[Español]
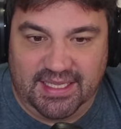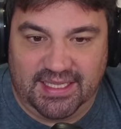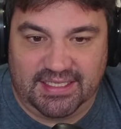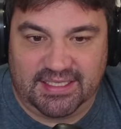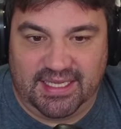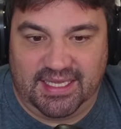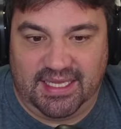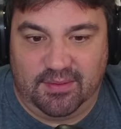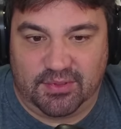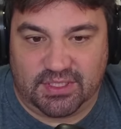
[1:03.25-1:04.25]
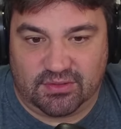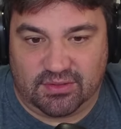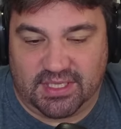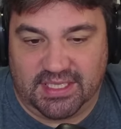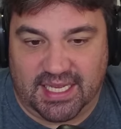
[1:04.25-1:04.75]
es eh, pues eso,
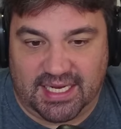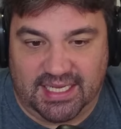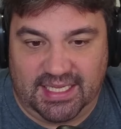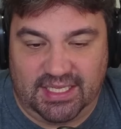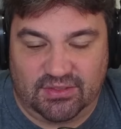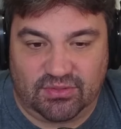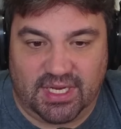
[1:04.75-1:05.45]
quitarle sus